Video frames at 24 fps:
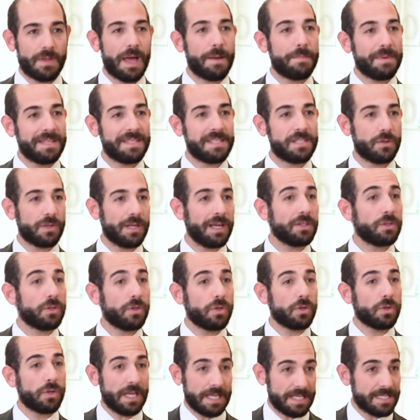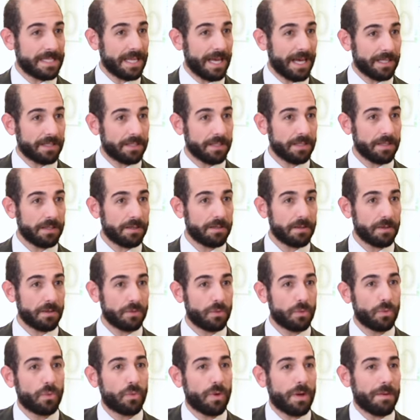Ha menzionato l'estate,
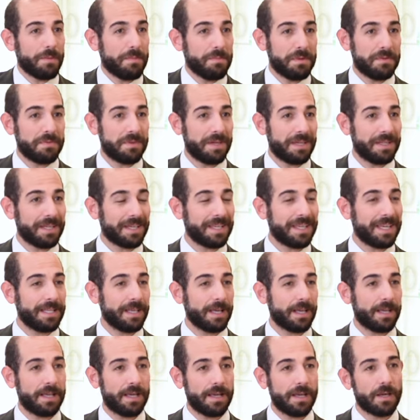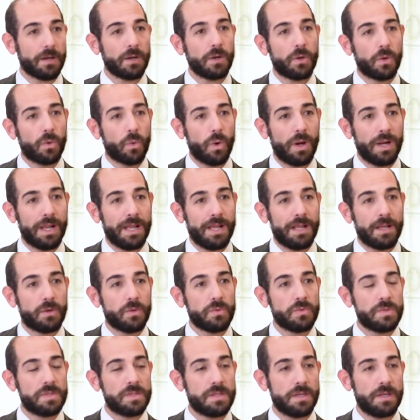dunque mi viene da chiederle qual è il
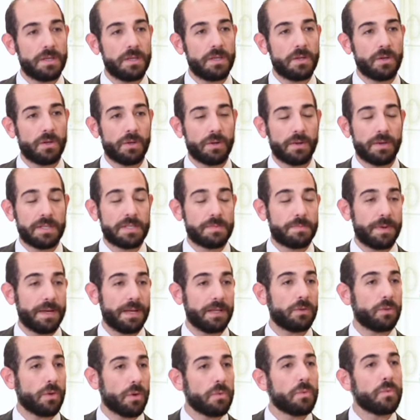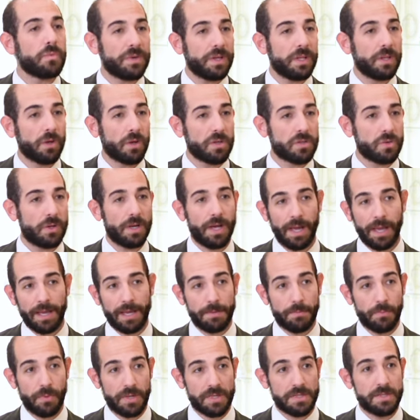consiglio rispetto a un filtro solare
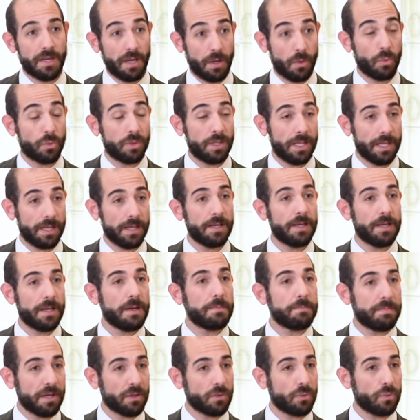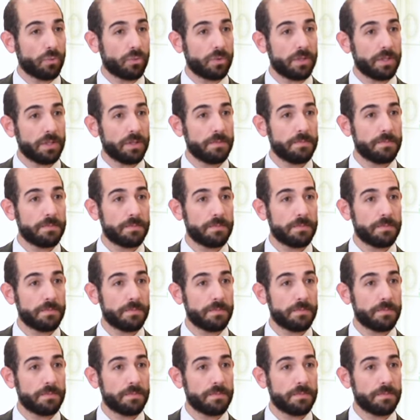che può essere utile per tutti?